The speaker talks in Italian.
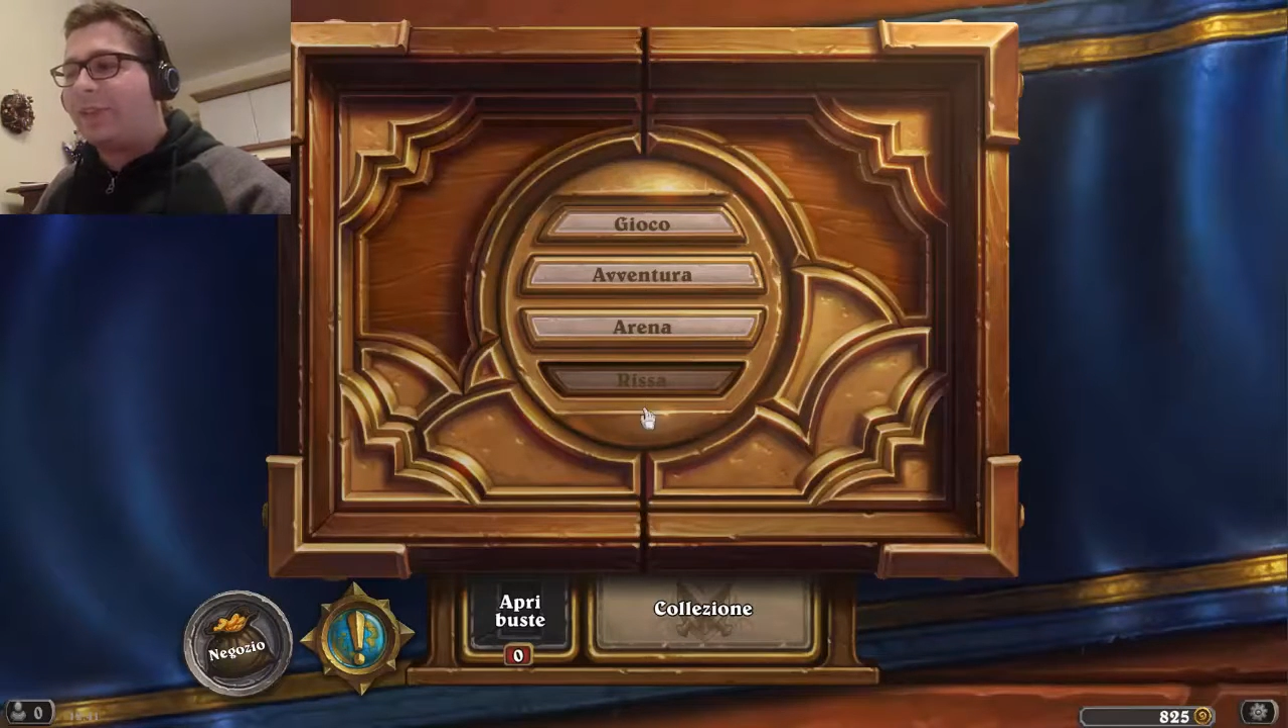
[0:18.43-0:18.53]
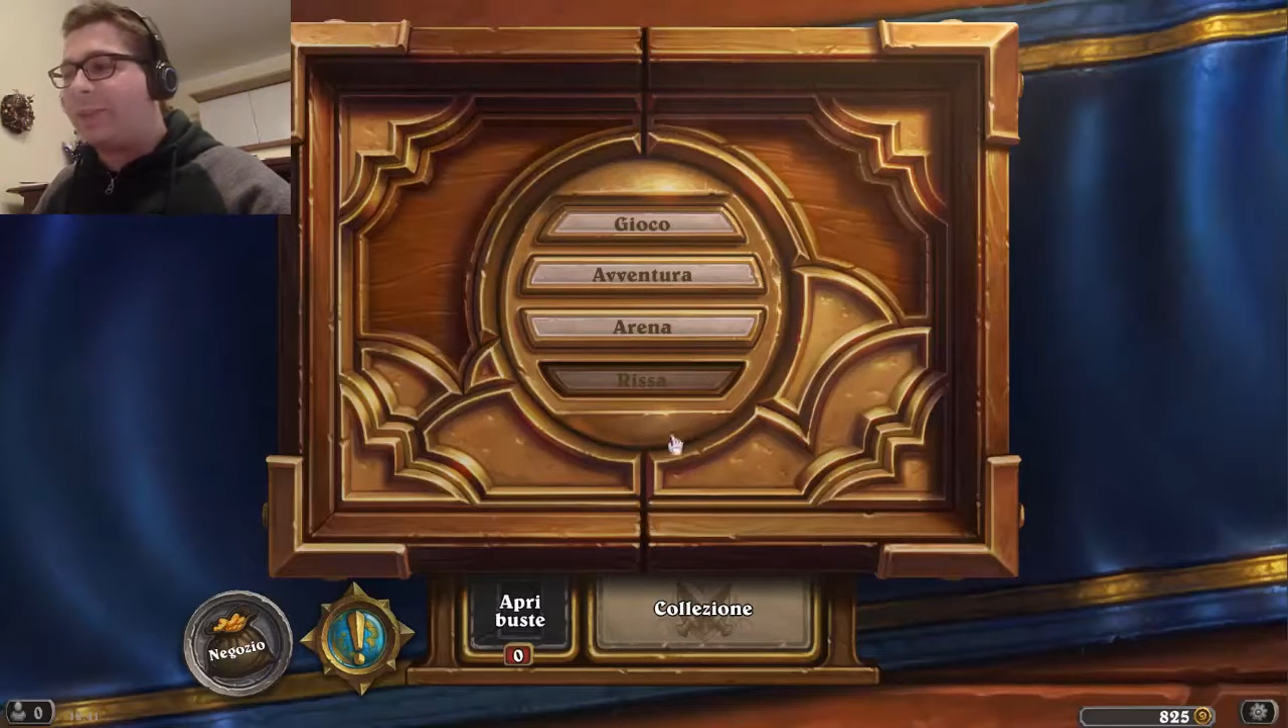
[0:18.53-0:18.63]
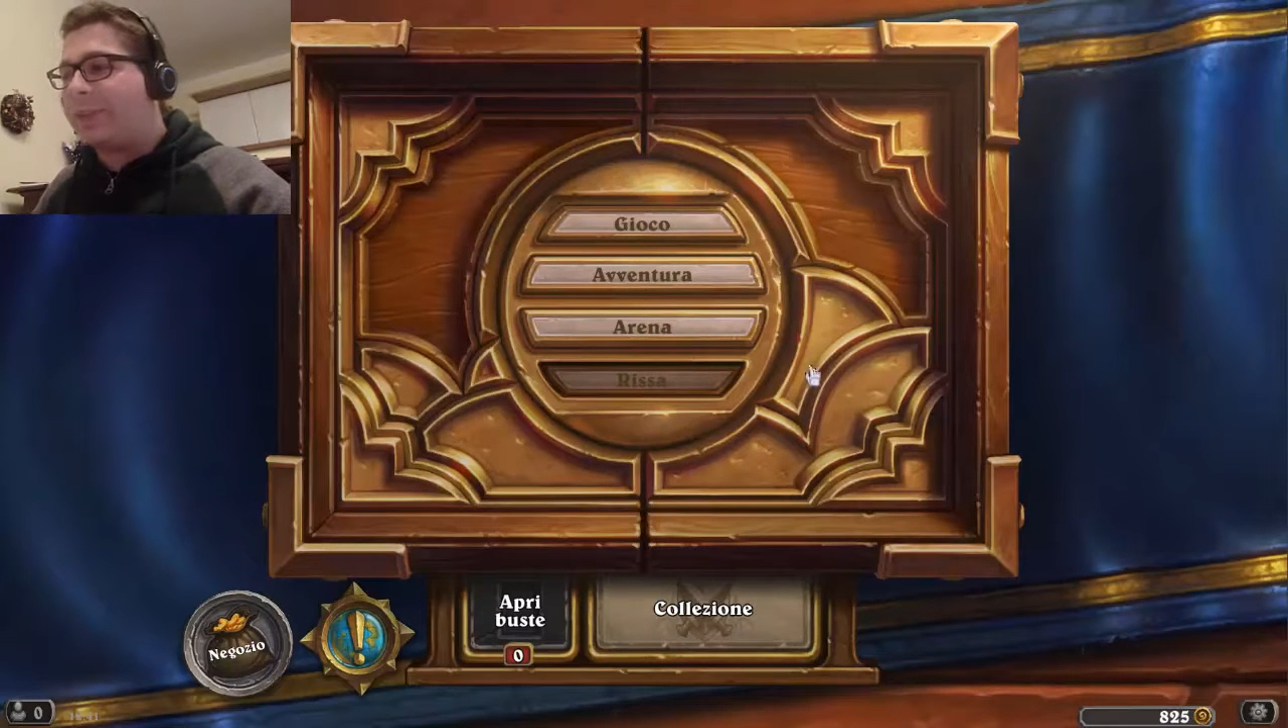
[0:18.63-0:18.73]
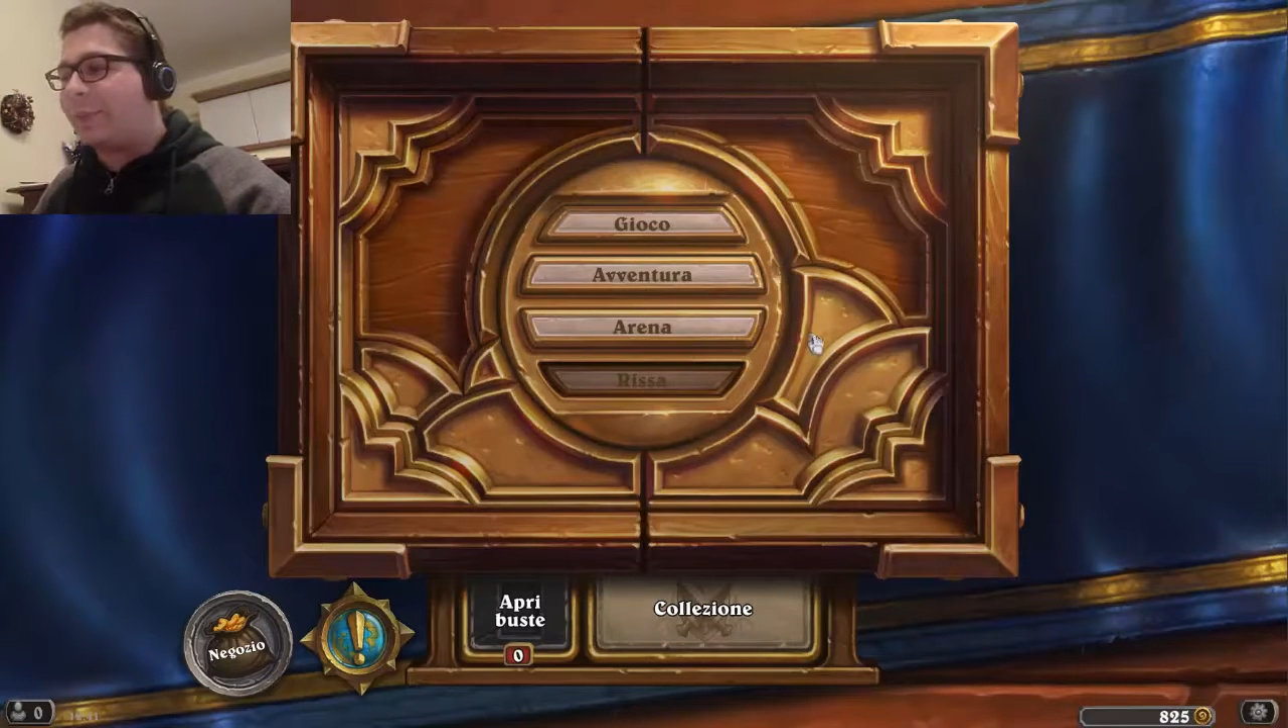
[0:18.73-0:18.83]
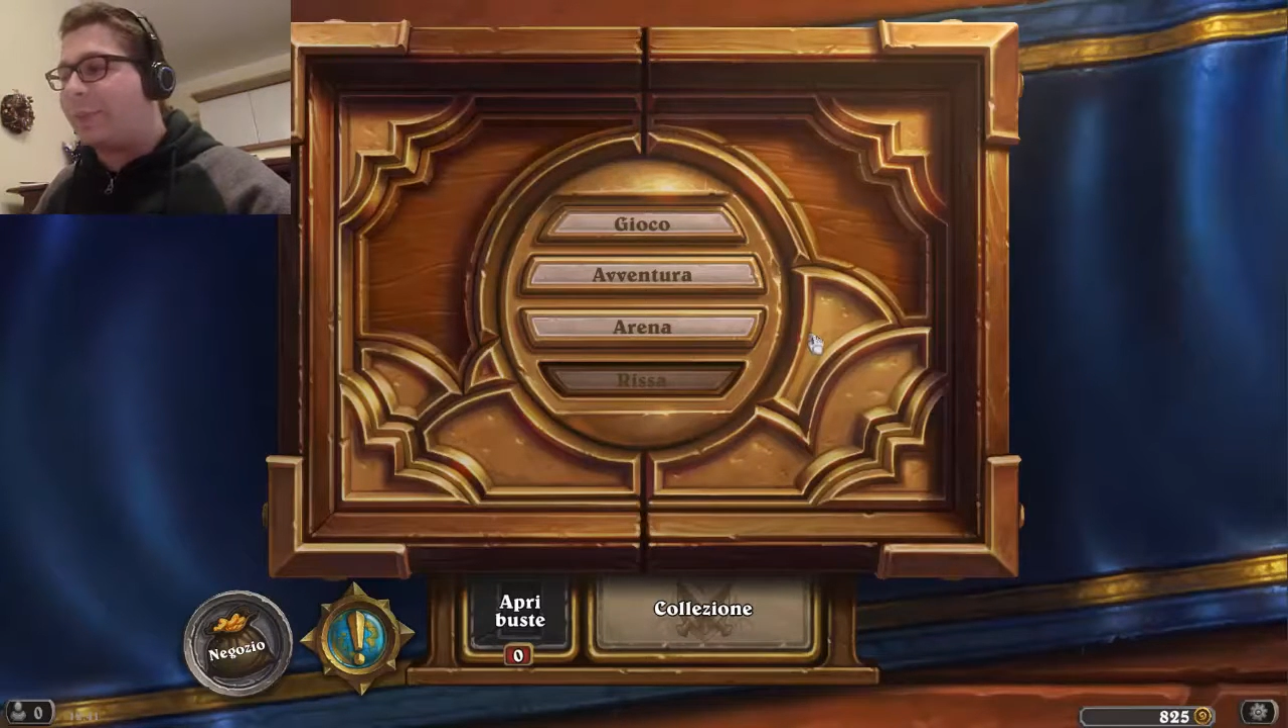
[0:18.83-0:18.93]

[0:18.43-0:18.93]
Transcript: effettivamente